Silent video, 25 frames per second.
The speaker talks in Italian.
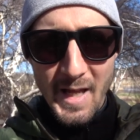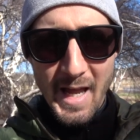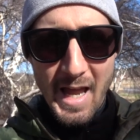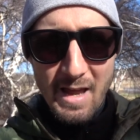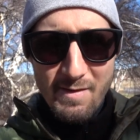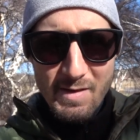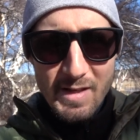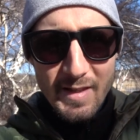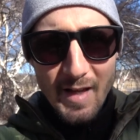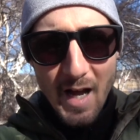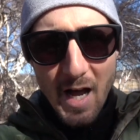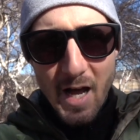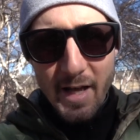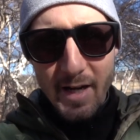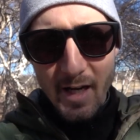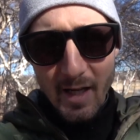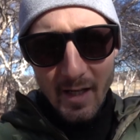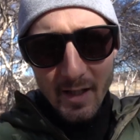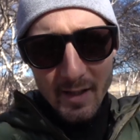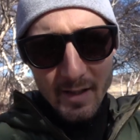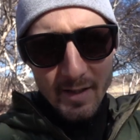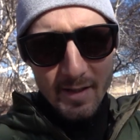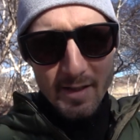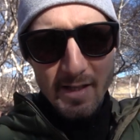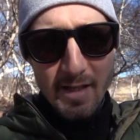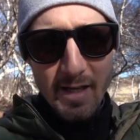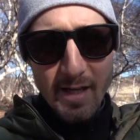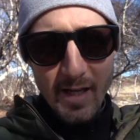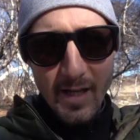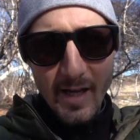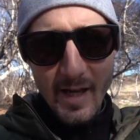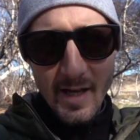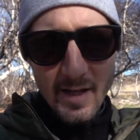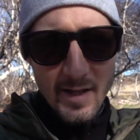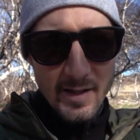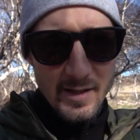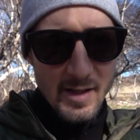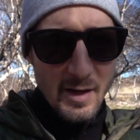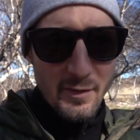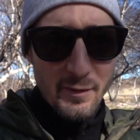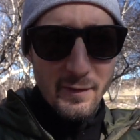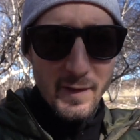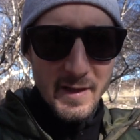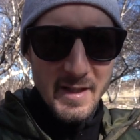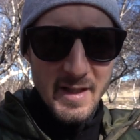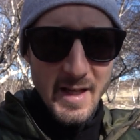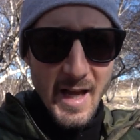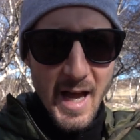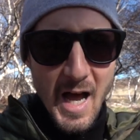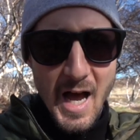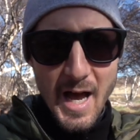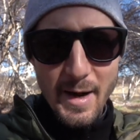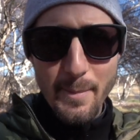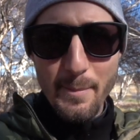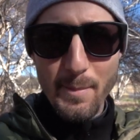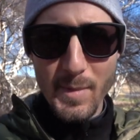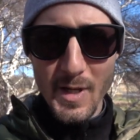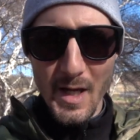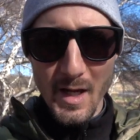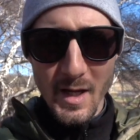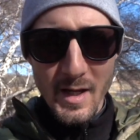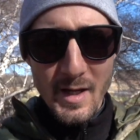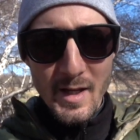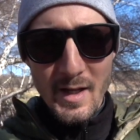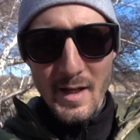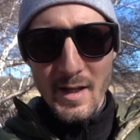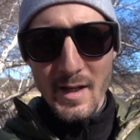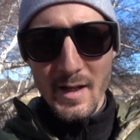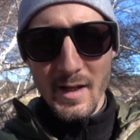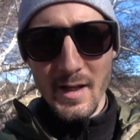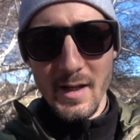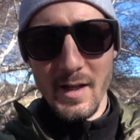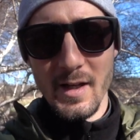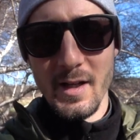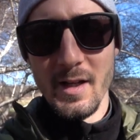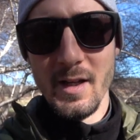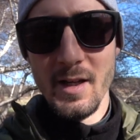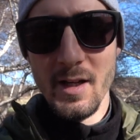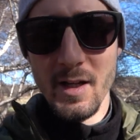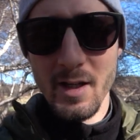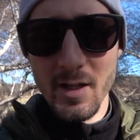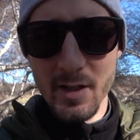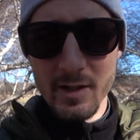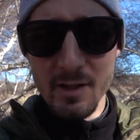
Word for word: evitare di, di affaticarmi eh,